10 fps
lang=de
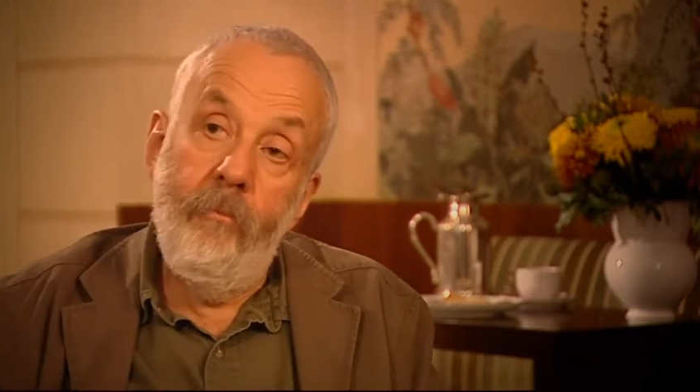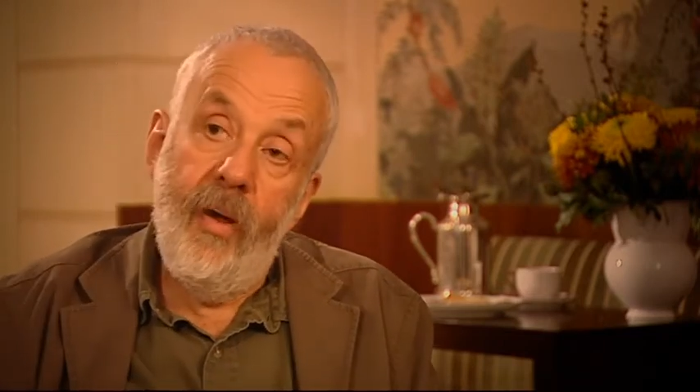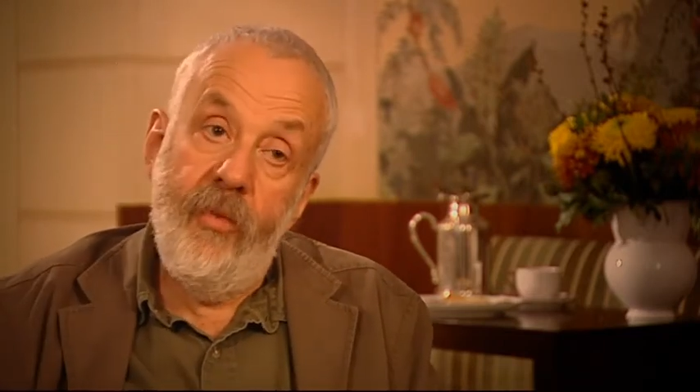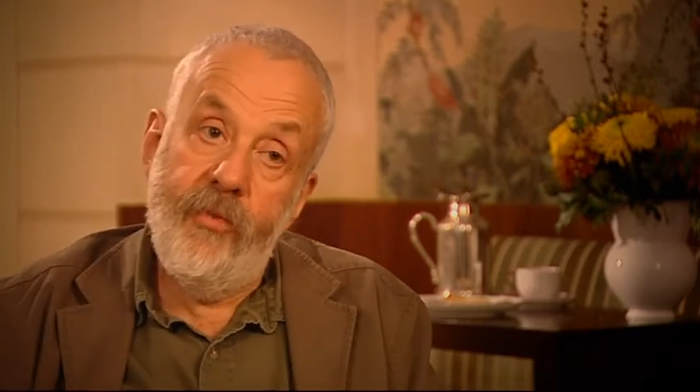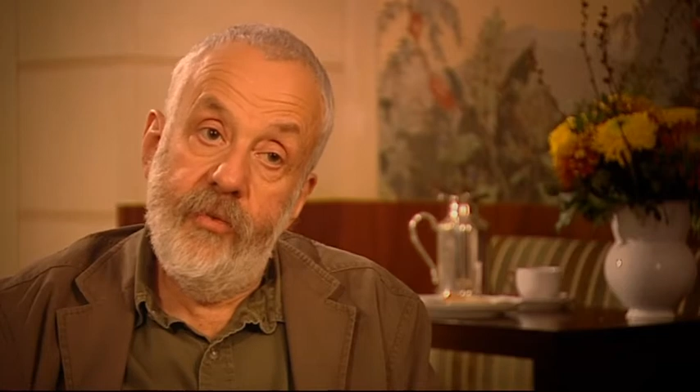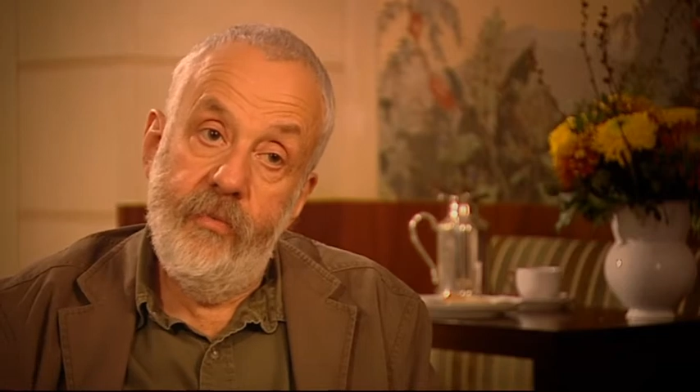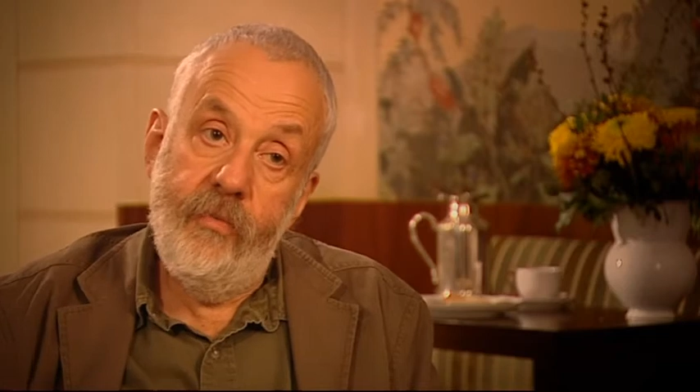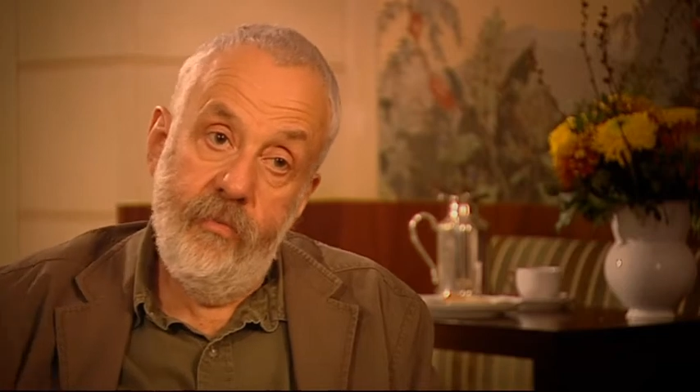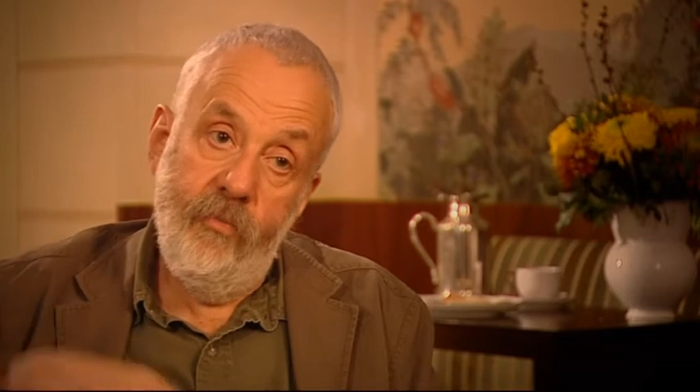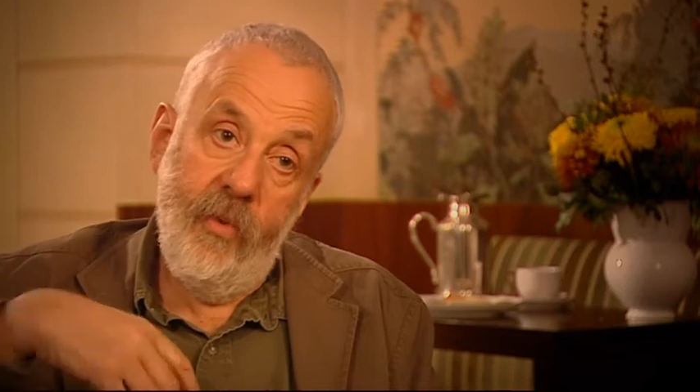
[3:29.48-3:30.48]
But
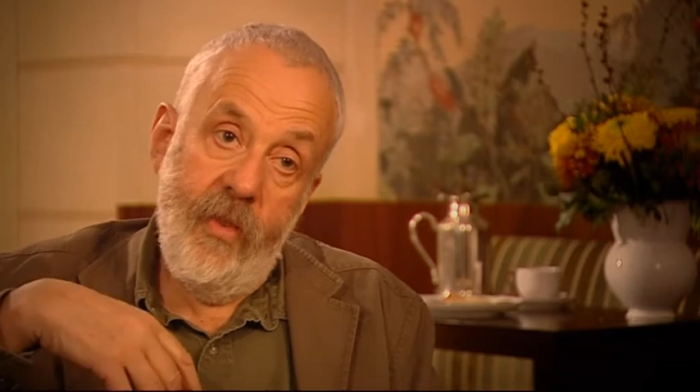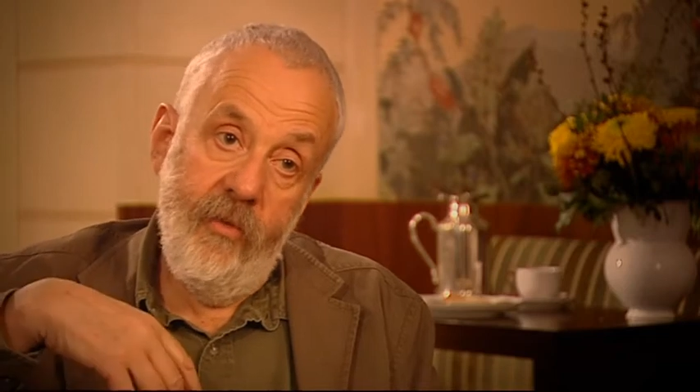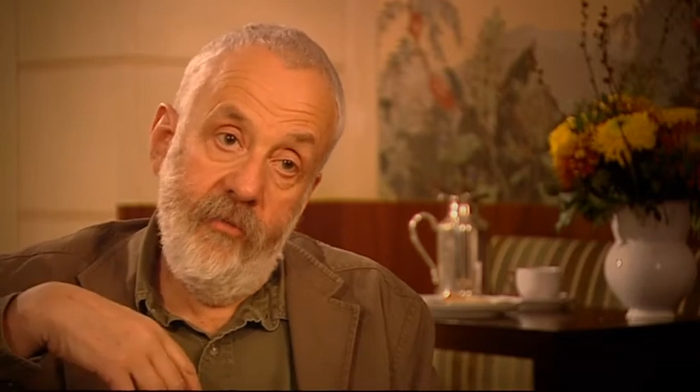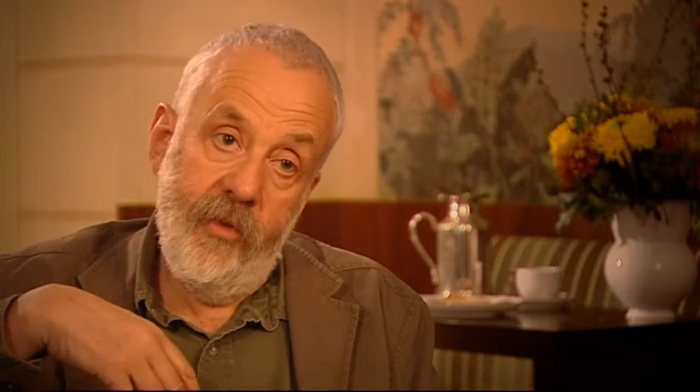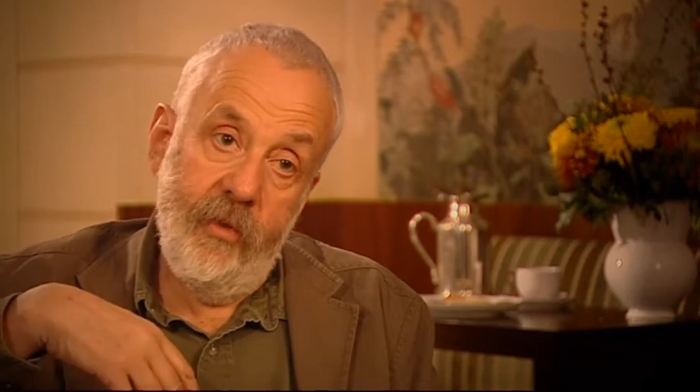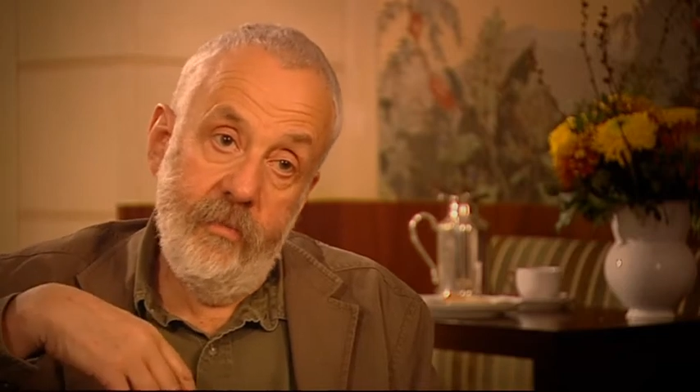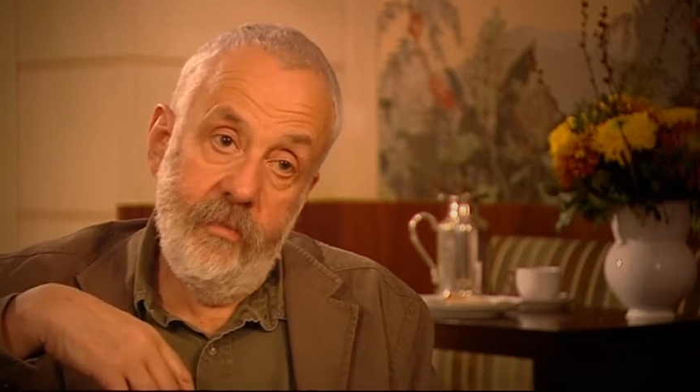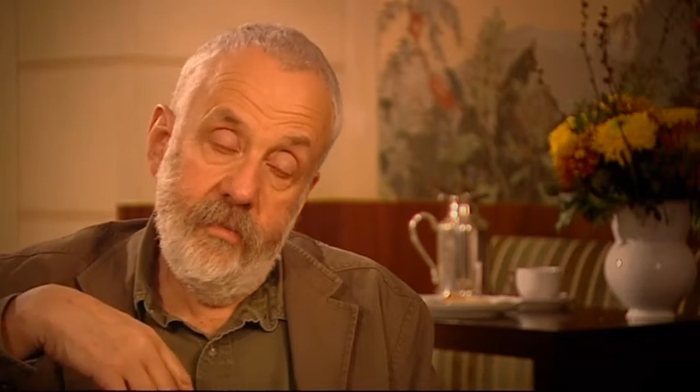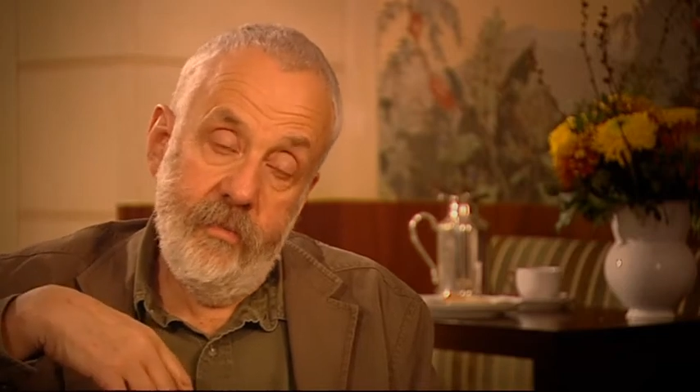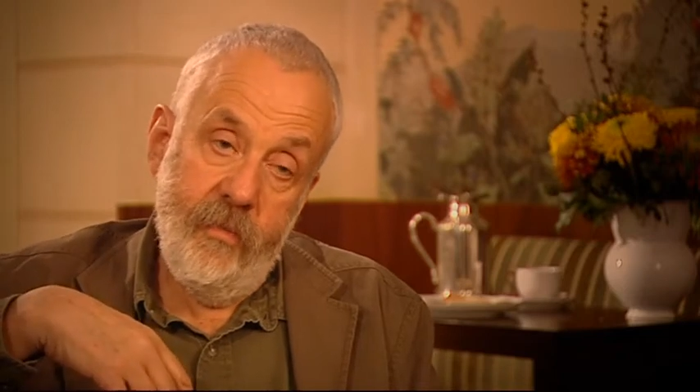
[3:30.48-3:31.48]
doch wenn der
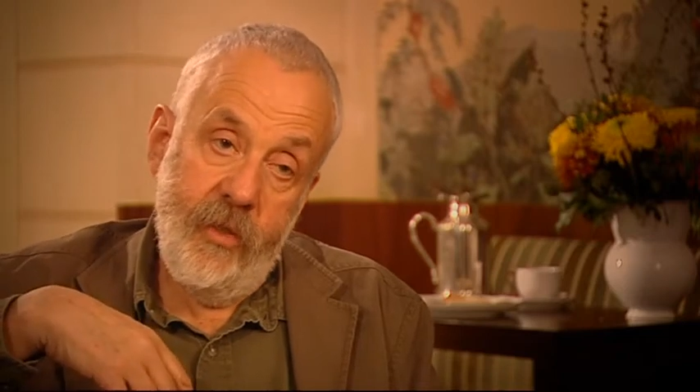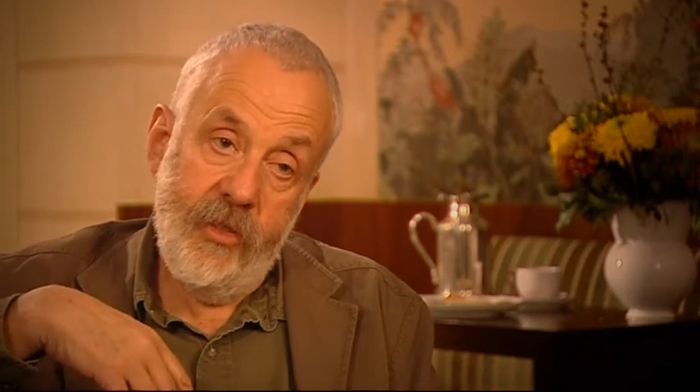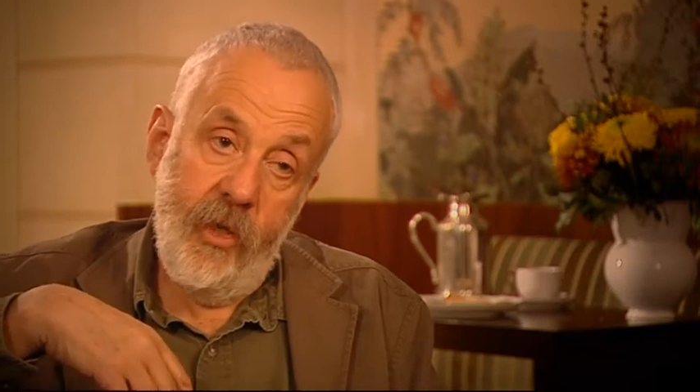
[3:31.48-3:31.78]
Film endet,